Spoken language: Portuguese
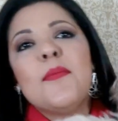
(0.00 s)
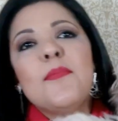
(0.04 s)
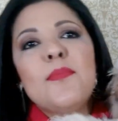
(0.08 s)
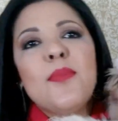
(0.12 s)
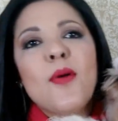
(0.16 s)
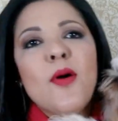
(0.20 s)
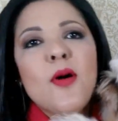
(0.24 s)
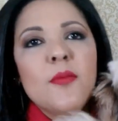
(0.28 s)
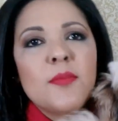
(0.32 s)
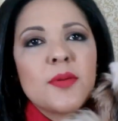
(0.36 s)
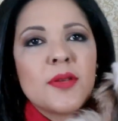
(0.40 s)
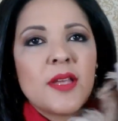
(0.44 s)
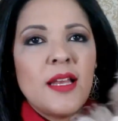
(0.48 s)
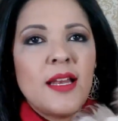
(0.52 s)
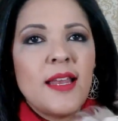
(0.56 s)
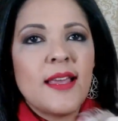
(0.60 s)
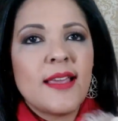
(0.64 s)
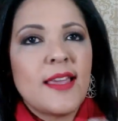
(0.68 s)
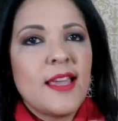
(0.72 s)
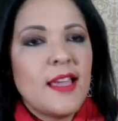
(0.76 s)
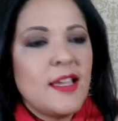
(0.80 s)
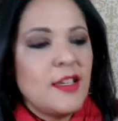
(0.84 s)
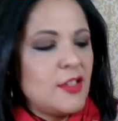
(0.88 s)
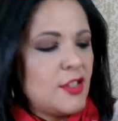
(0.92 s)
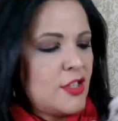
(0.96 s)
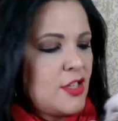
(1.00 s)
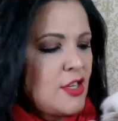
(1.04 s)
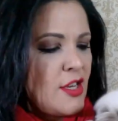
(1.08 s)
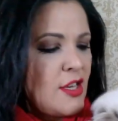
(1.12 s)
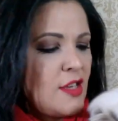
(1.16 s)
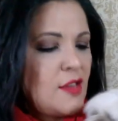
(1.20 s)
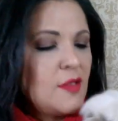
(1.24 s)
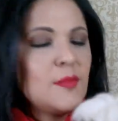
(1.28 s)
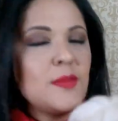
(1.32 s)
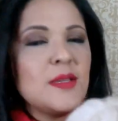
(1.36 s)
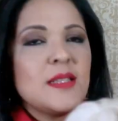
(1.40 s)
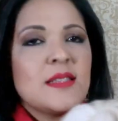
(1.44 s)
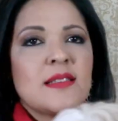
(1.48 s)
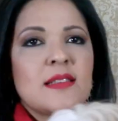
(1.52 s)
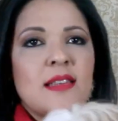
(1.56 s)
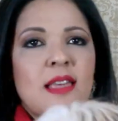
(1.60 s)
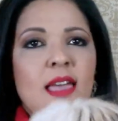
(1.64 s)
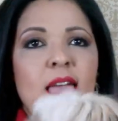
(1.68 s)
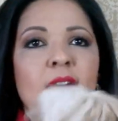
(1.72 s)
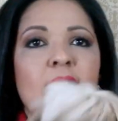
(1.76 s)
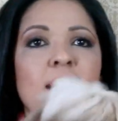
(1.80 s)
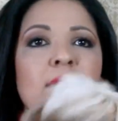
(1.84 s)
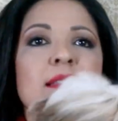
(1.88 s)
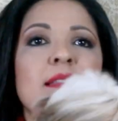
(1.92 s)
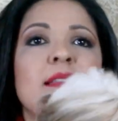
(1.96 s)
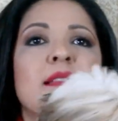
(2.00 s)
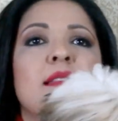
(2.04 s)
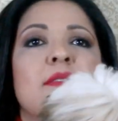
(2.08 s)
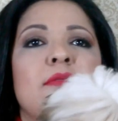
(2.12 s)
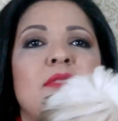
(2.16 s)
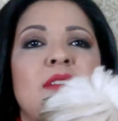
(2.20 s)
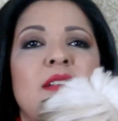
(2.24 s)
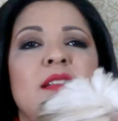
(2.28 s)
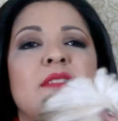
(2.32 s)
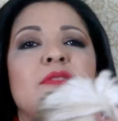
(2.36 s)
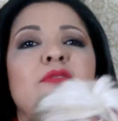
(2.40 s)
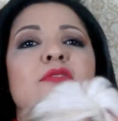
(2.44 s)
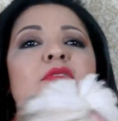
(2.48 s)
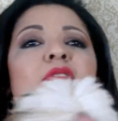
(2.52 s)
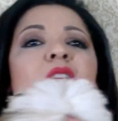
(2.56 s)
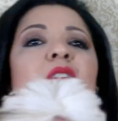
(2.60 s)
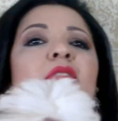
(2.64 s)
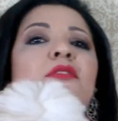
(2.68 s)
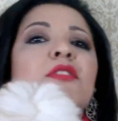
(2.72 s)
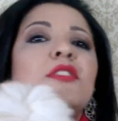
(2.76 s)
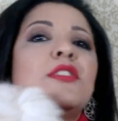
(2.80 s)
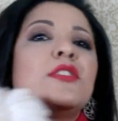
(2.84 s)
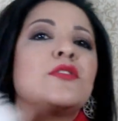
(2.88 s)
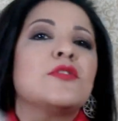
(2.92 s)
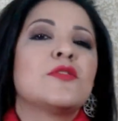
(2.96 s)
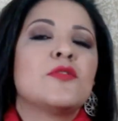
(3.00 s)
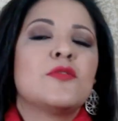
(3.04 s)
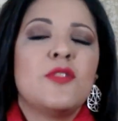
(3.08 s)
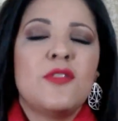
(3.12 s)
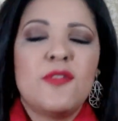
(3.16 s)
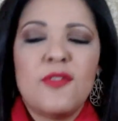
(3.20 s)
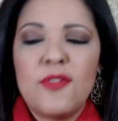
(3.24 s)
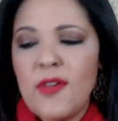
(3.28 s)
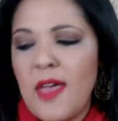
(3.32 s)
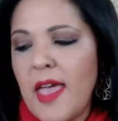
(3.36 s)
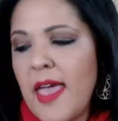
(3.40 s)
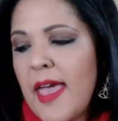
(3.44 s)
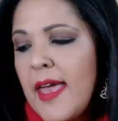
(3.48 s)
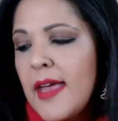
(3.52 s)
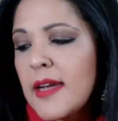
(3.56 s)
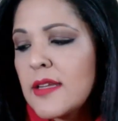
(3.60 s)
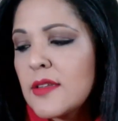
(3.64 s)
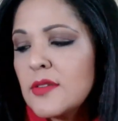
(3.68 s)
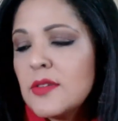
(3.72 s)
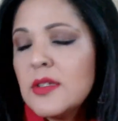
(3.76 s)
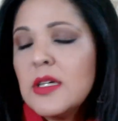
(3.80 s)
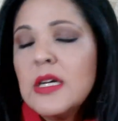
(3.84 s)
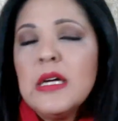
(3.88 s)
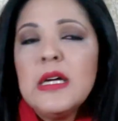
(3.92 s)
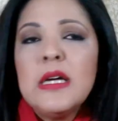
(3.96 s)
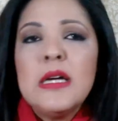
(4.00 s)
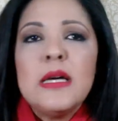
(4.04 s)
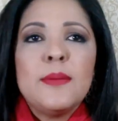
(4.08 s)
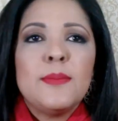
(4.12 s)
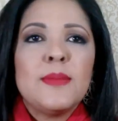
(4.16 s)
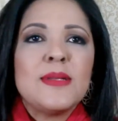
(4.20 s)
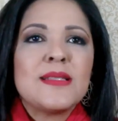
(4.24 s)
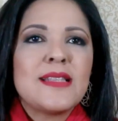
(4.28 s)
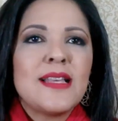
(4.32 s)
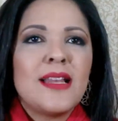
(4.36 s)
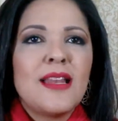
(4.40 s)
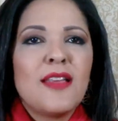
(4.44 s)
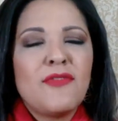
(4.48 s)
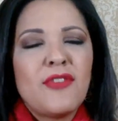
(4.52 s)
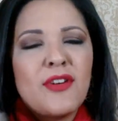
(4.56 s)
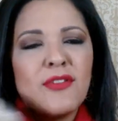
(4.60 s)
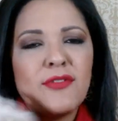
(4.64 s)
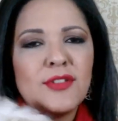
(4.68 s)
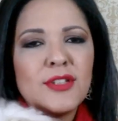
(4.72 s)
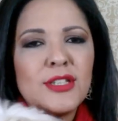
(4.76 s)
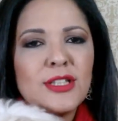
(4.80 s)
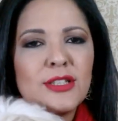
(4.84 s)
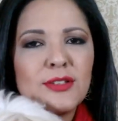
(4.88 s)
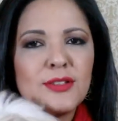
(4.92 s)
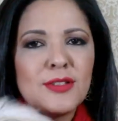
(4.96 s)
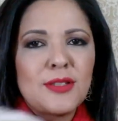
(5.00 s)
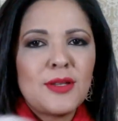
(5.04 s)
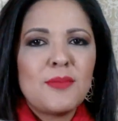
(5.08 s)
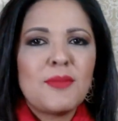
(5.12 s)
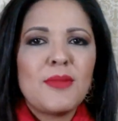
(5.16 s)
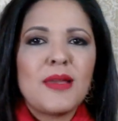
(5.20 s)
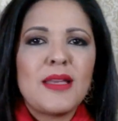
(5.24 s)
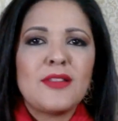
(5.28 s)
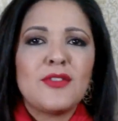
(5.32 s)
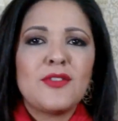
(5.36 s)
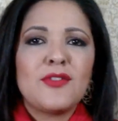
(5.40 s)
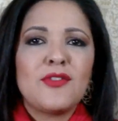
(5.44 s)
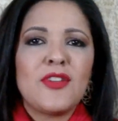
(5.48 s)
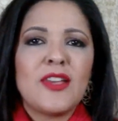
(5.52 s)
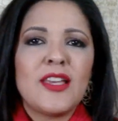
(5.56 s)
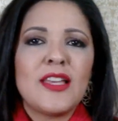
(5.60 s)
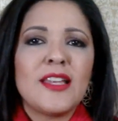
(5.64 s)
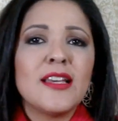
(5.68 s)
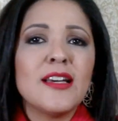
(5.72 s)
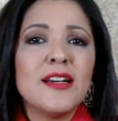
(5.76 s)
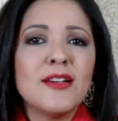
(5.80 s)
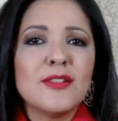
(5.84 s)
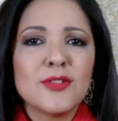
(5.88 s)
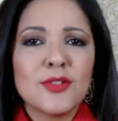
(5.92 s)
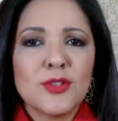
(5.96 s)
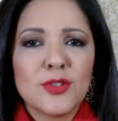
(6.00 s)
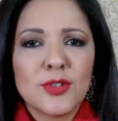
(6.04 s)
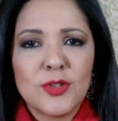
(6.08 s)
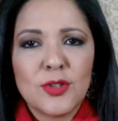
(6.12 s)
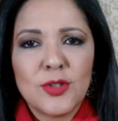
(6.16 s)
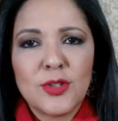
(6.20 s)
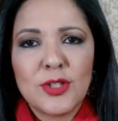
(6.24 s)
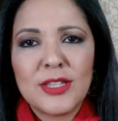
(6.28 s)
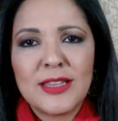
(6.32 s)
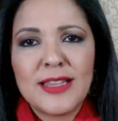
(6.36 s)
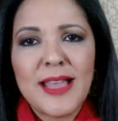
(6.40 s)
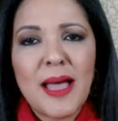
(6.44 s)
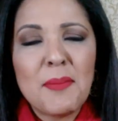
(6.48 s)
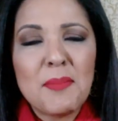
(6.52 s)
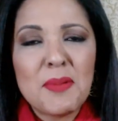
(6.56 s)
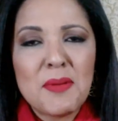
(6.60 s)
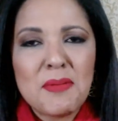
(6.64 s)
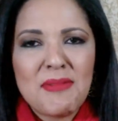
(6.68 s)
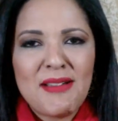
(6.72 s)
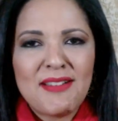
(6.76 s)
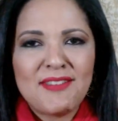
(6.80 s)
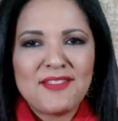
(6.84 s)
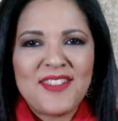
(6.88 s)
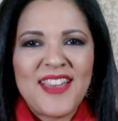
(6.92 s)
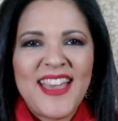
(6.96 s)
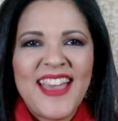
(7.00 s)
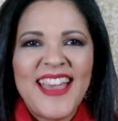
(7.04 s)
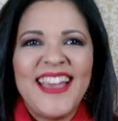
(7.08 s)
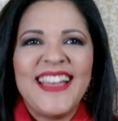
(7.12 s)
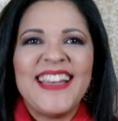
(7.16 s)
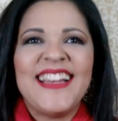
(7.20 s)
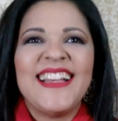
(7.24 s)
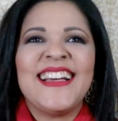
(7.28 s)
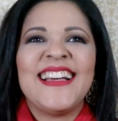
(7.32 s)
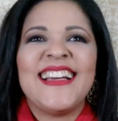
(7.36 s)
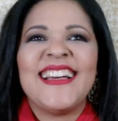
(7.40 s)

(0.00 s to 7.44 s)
é bom porque ele é quentinho, me esquenta, então ele é um dos favoritos do inverno, mas ele é favorito também do verão, do outono e da primavera,